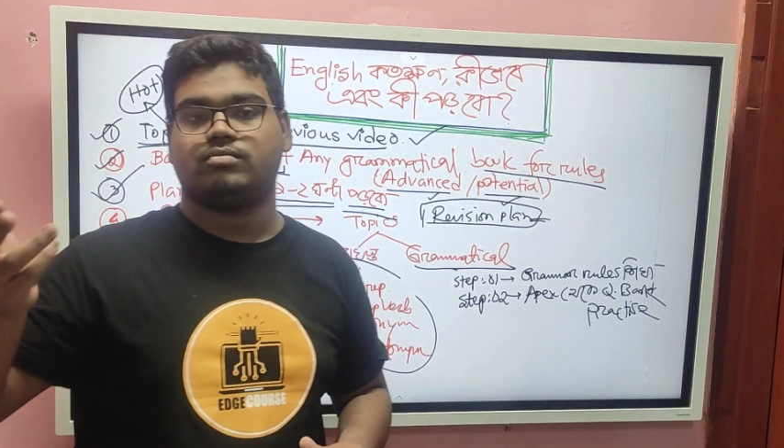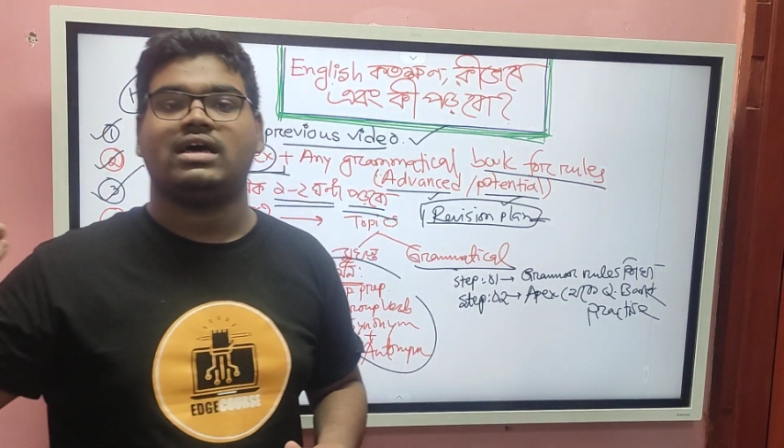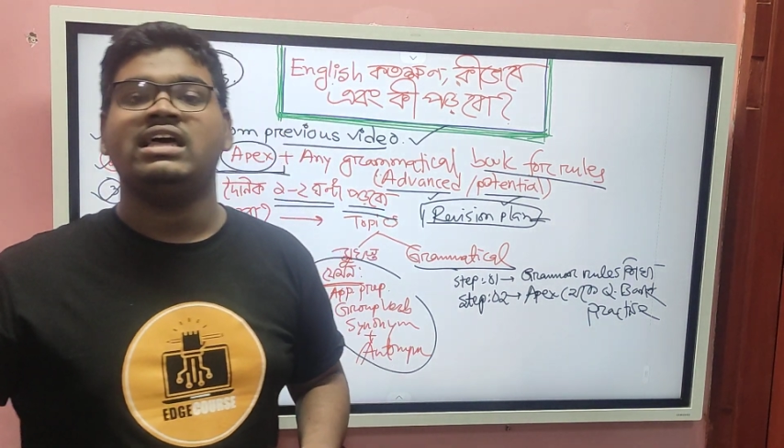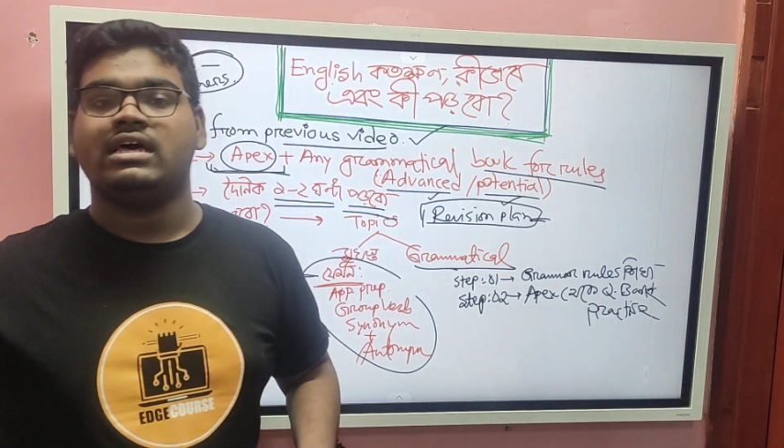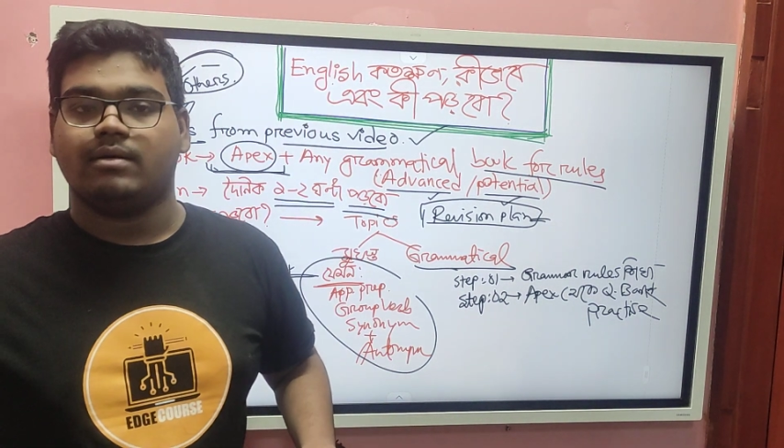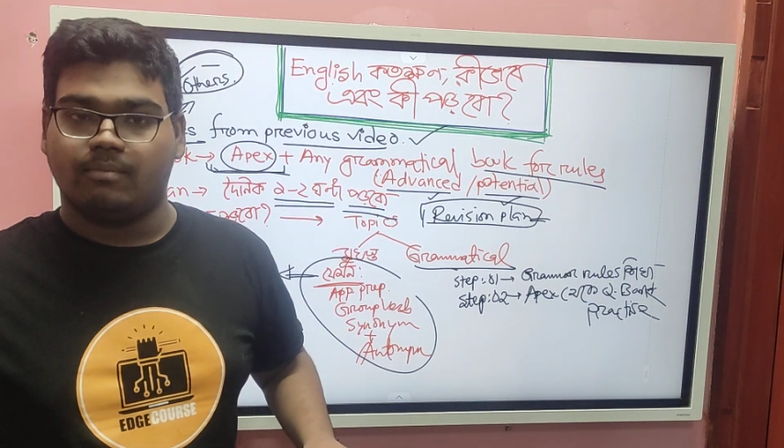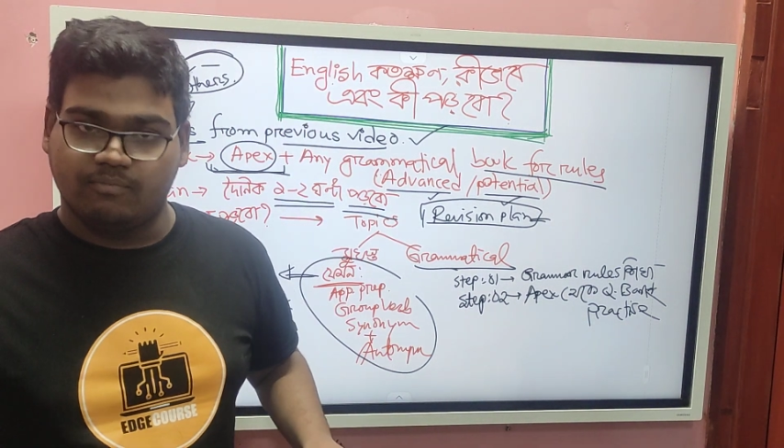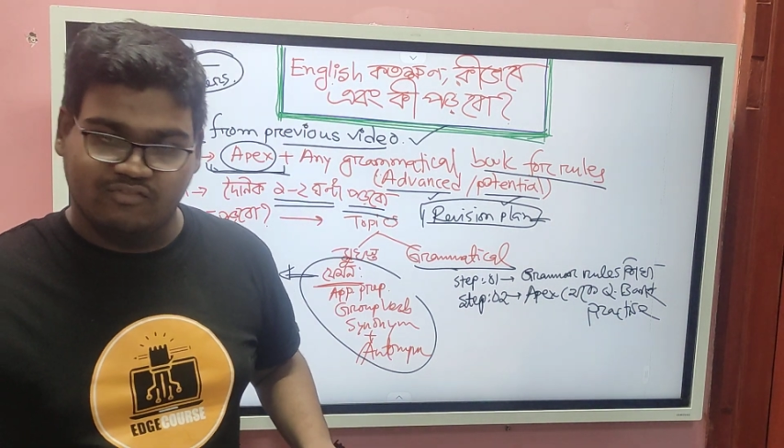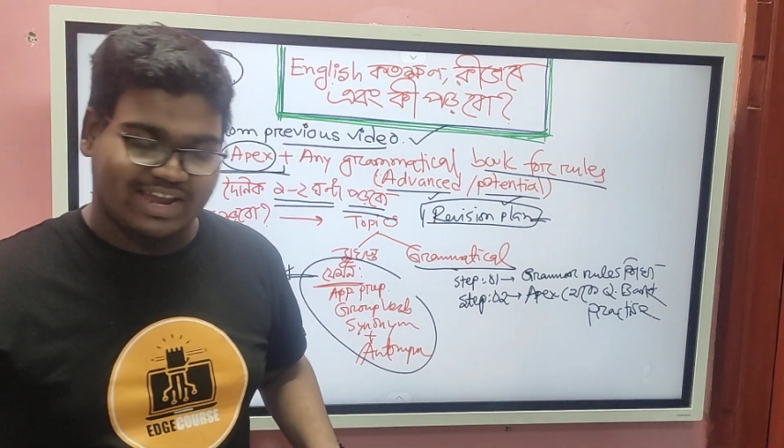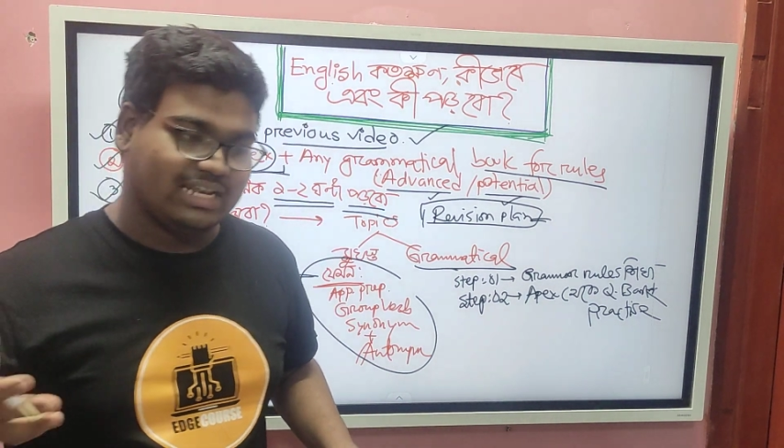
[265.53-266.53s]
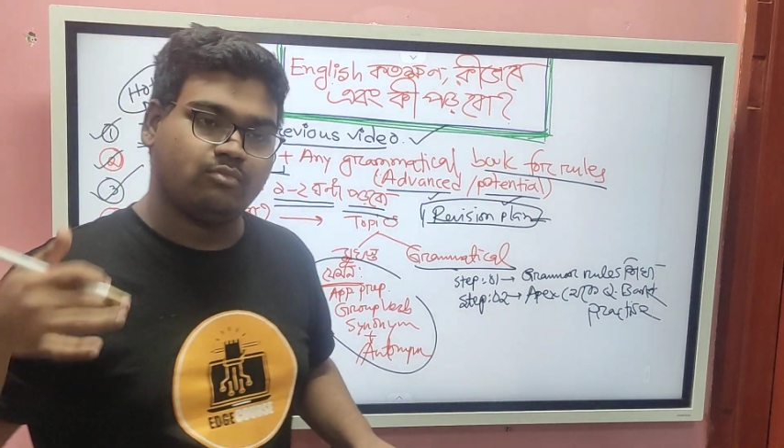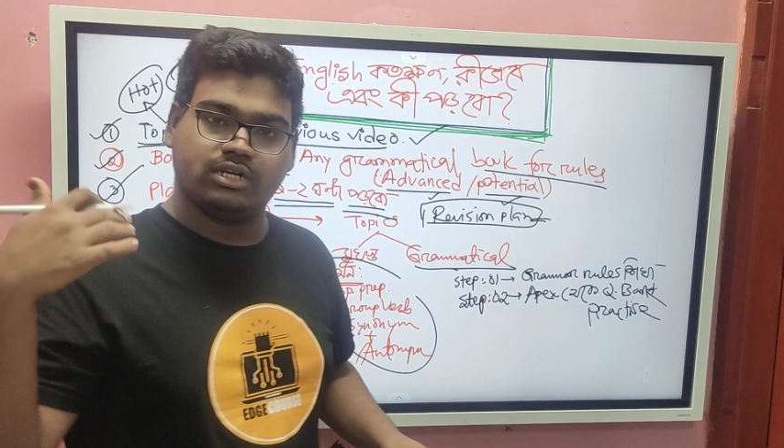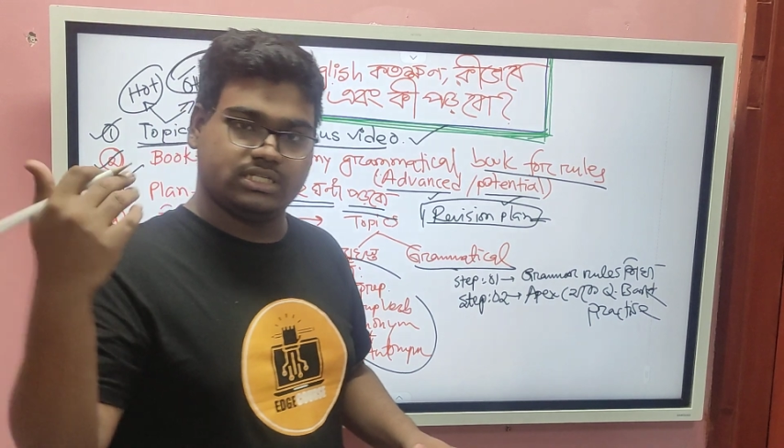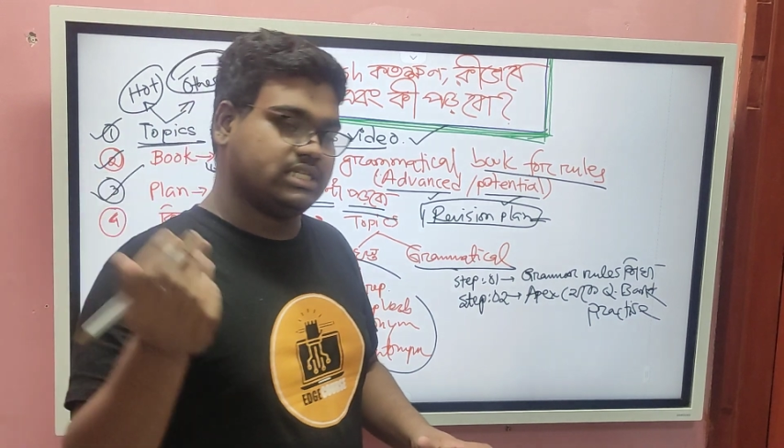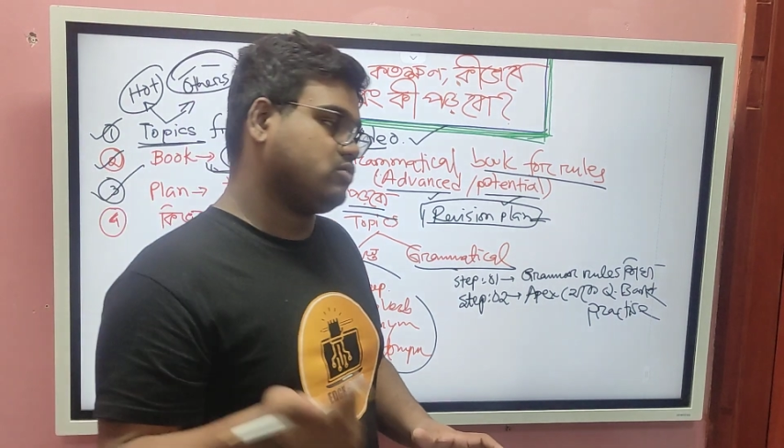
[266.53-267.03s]
তোমরা ফাইনাল
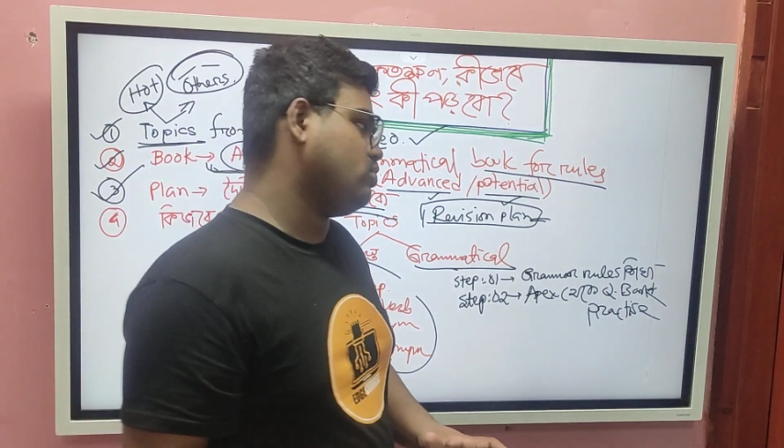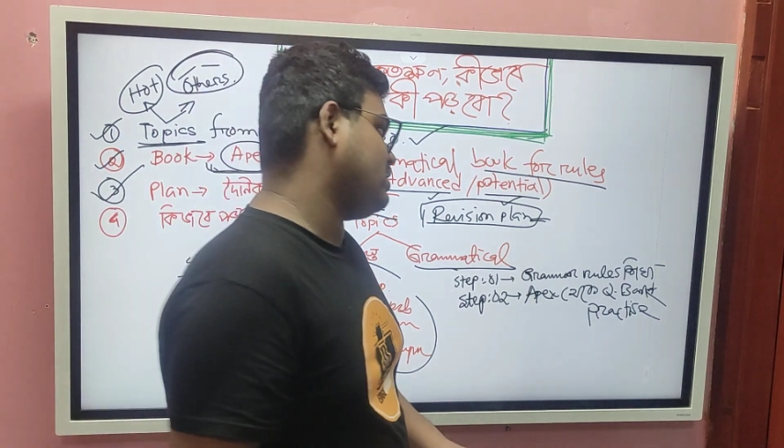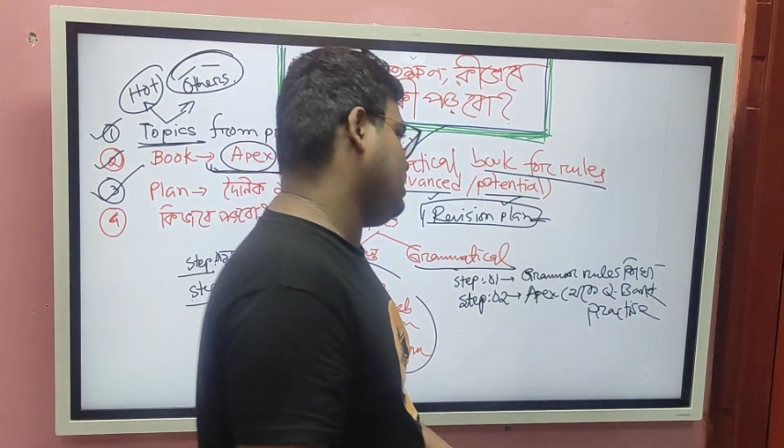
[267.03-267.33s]
মডেল গুলো